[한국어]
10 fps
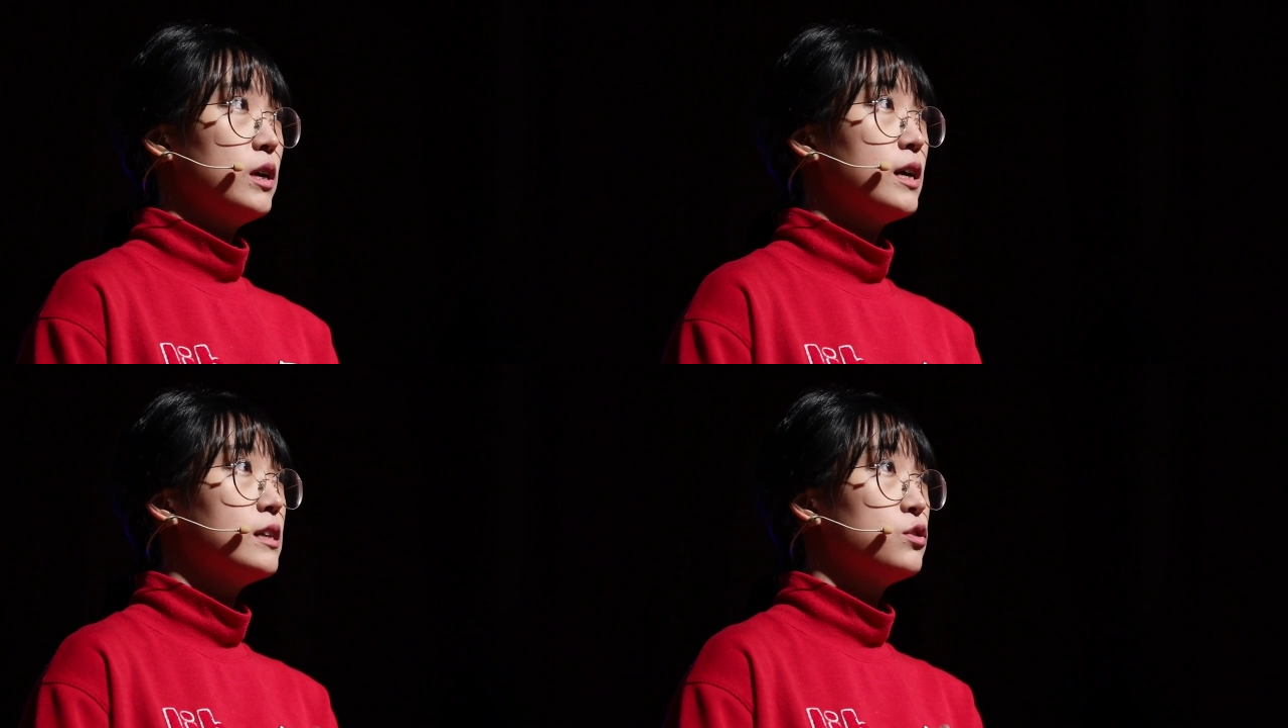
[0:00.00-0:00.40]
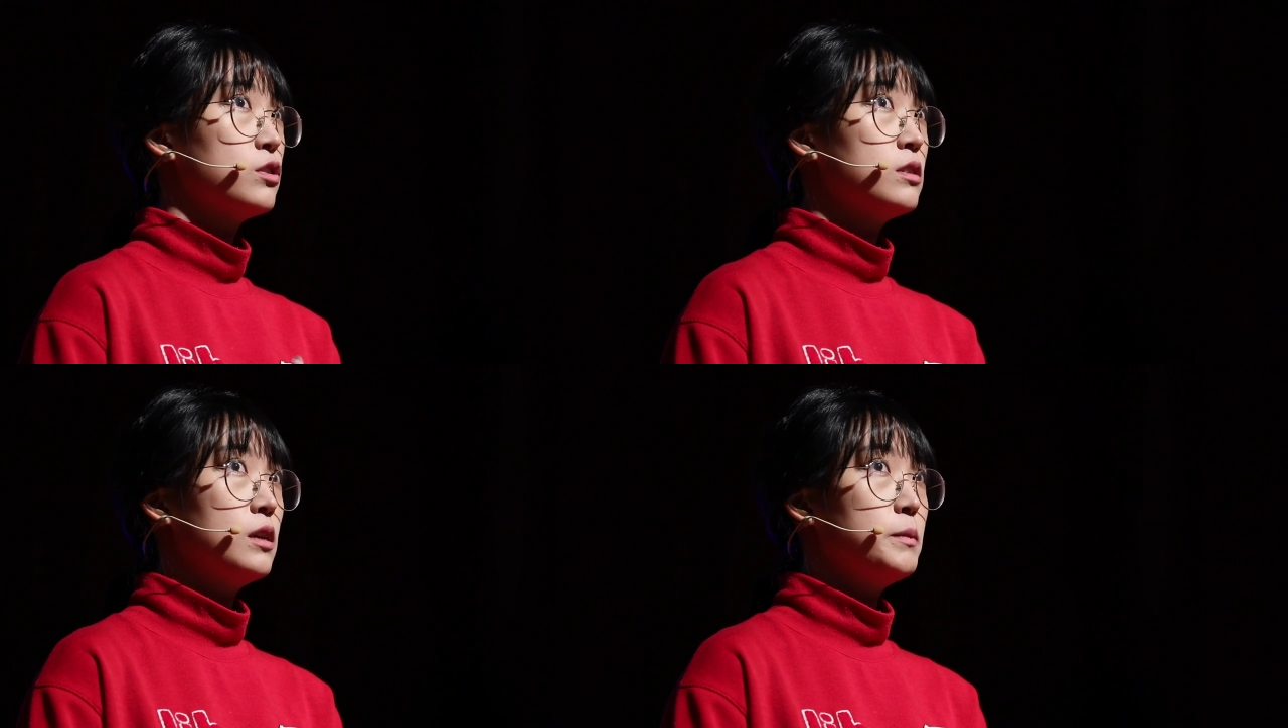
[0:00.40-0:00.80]

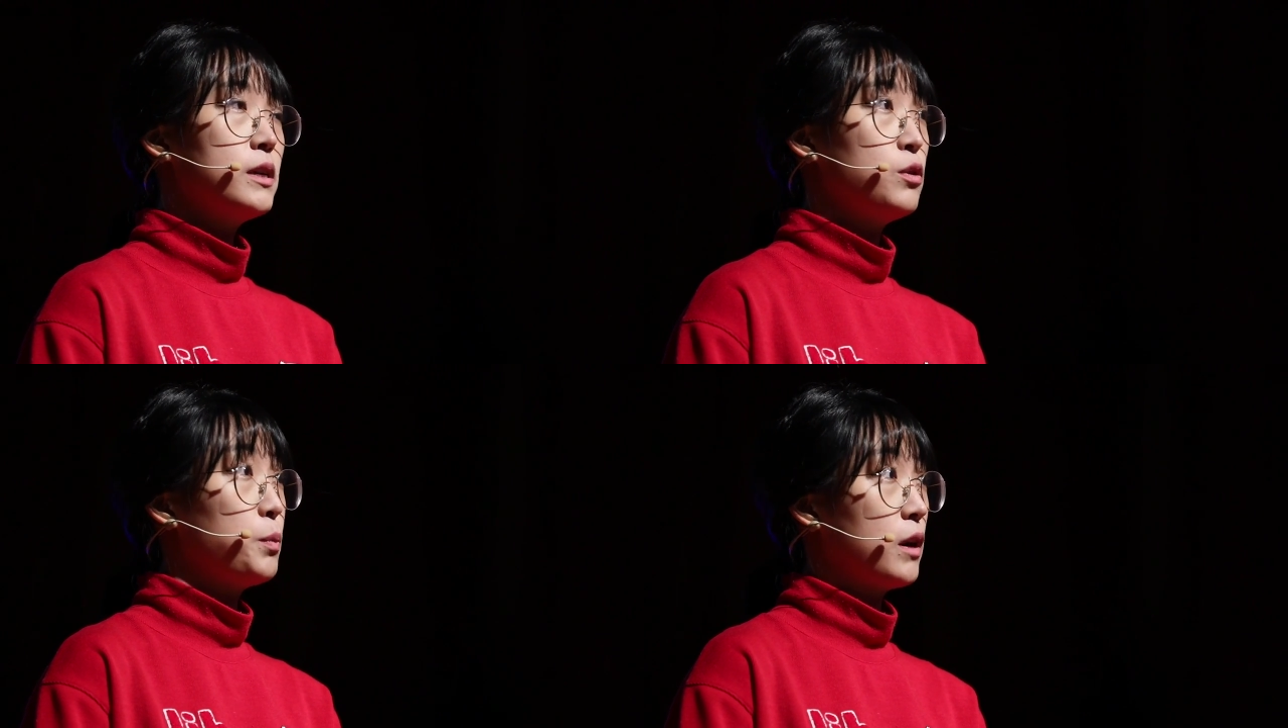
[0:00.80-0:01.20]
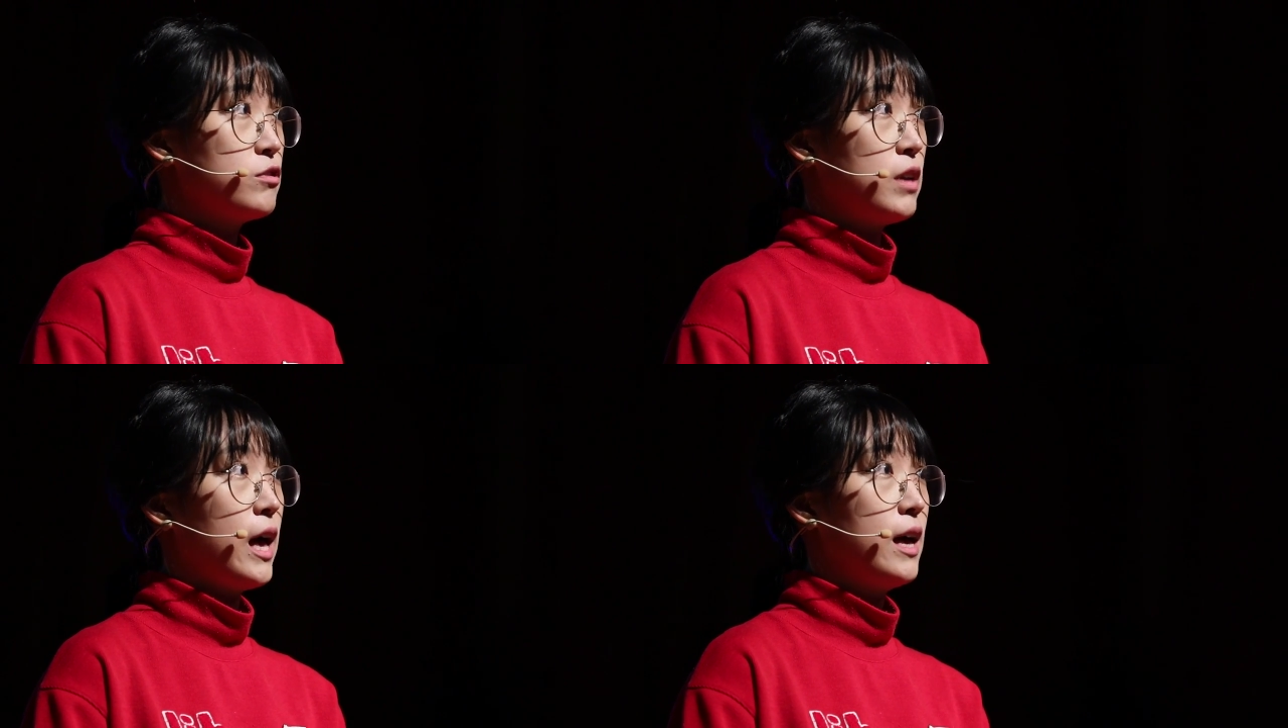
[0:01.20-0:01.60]
인간적인 삶이란
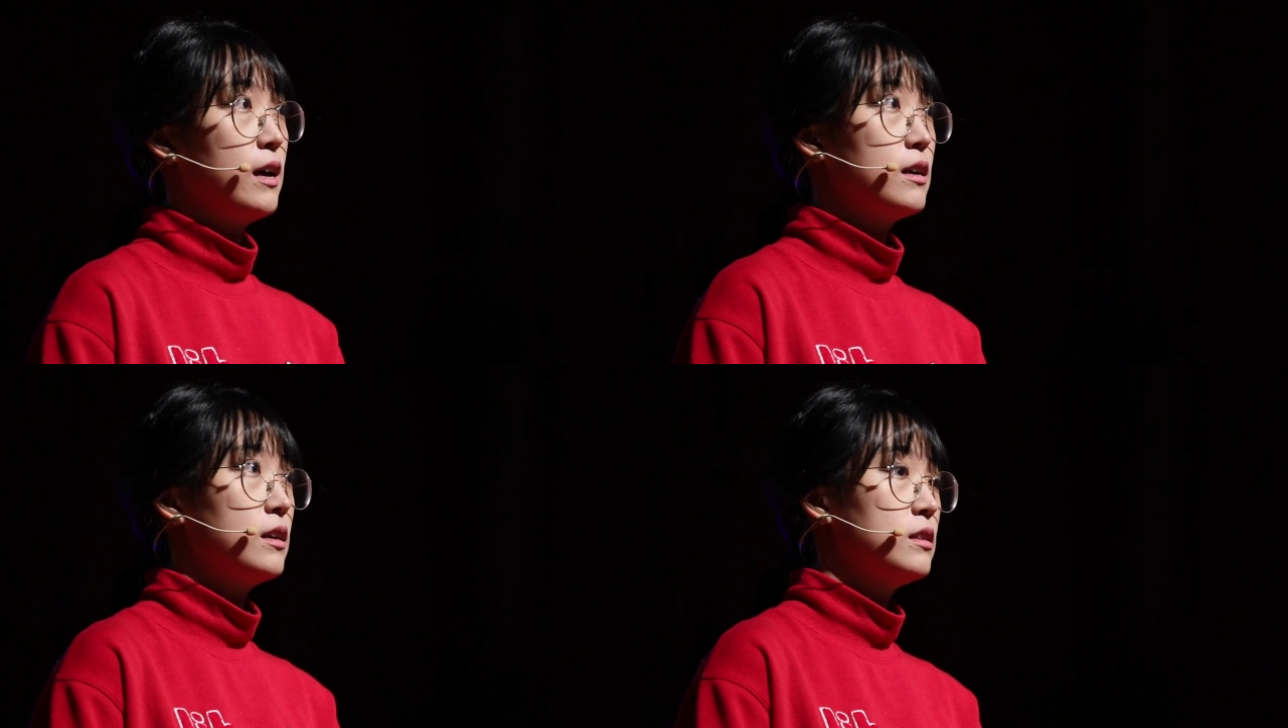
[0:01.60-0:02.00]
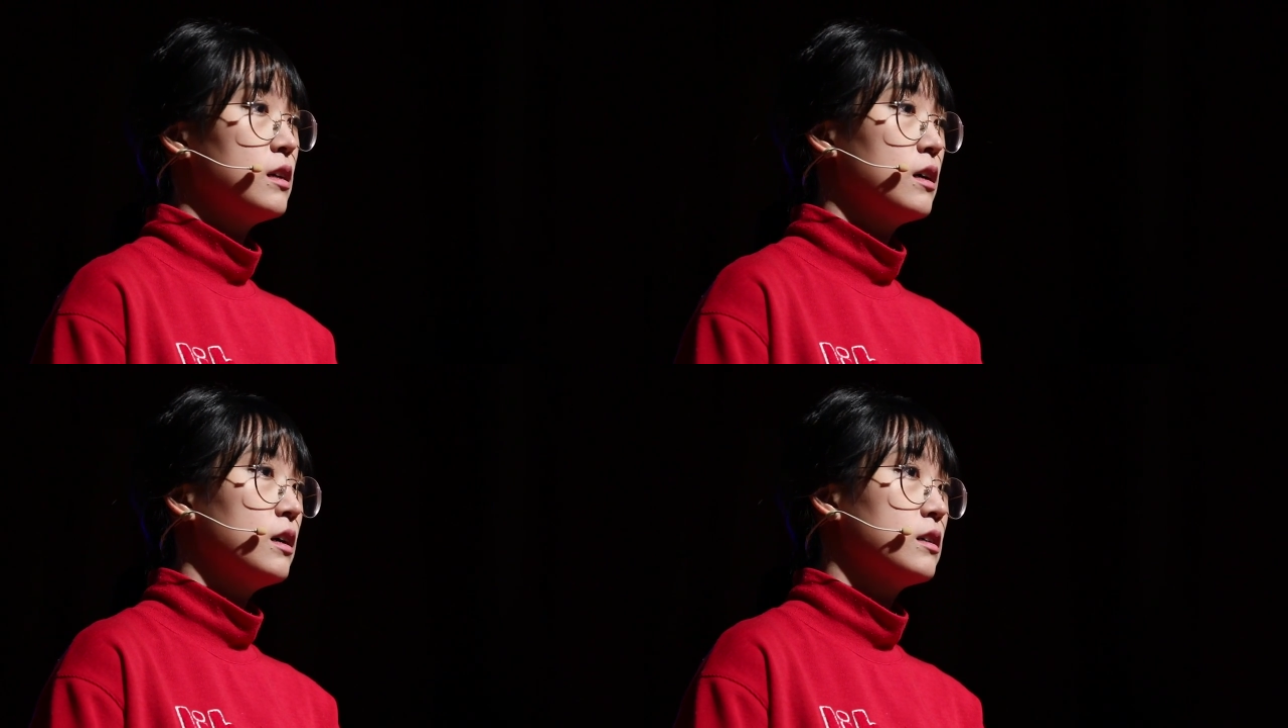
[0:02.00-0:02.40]
없겠구나라는
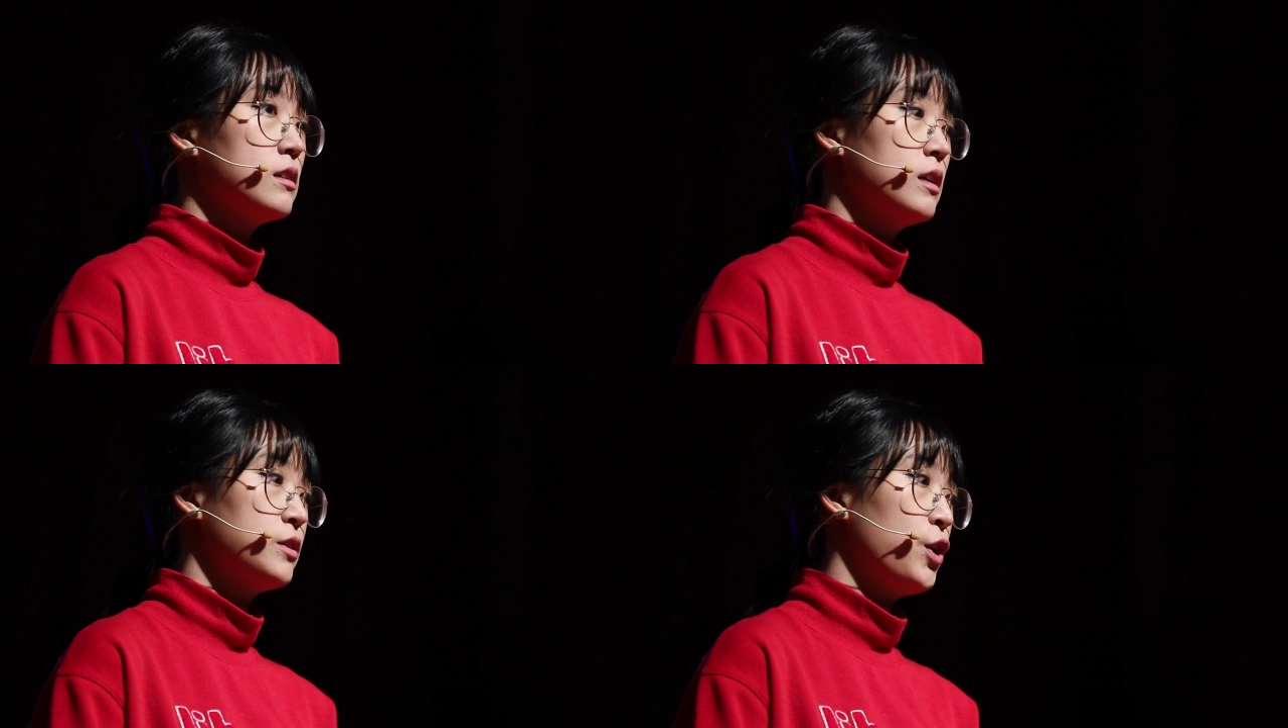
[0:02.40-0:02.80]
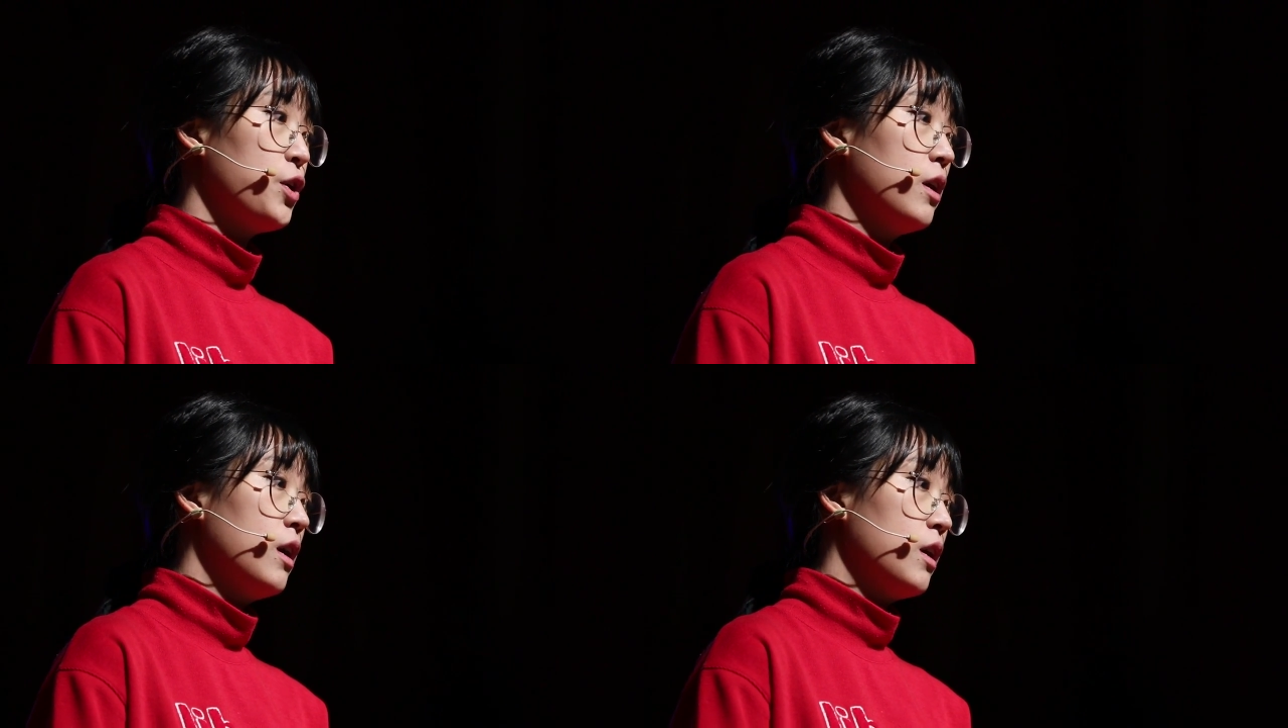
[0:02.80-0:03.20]
생각을 해서